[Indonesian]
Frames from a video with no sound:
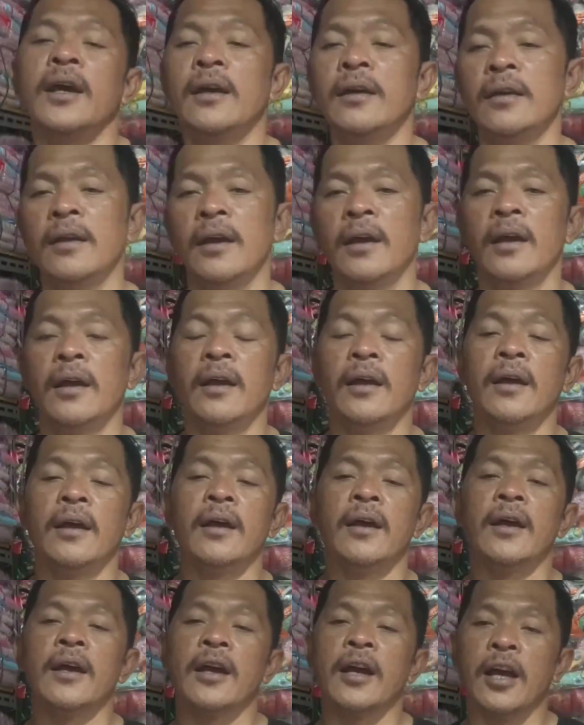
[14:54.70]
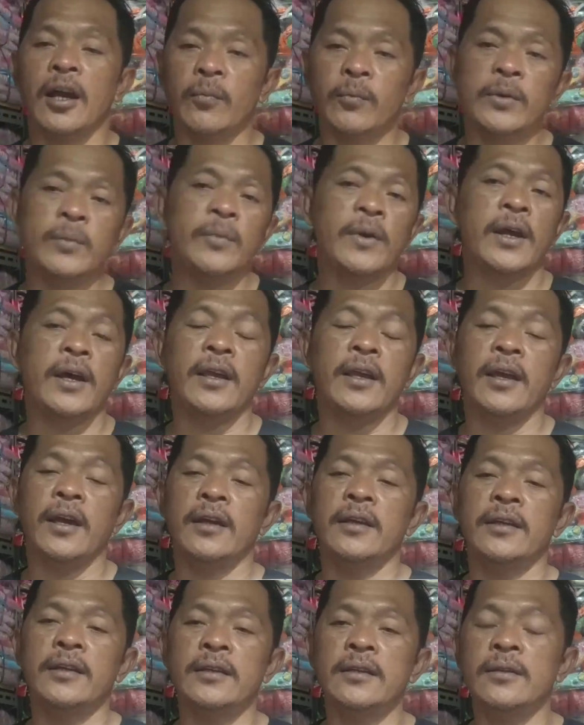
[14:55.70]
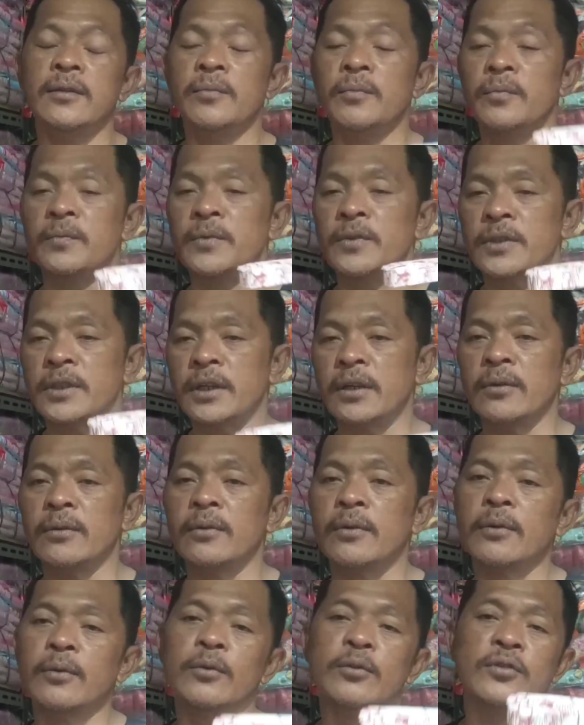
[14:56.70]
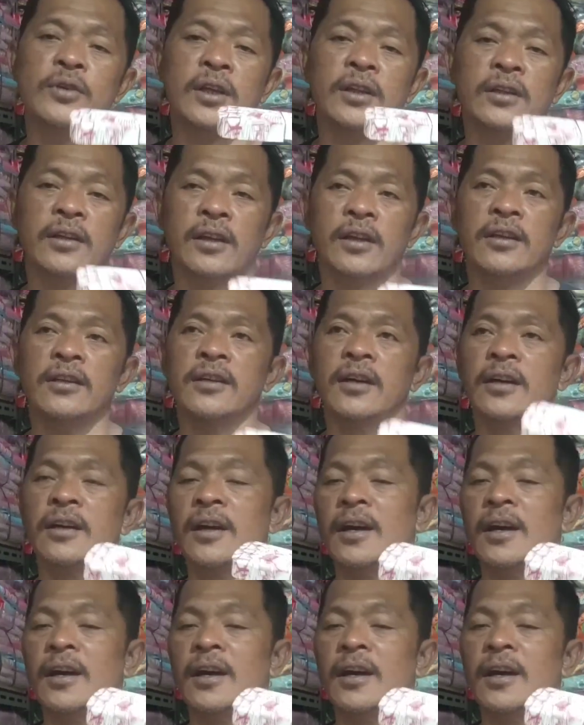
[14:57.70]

melayani seluruh Nusantara dengan harga sangat khusus.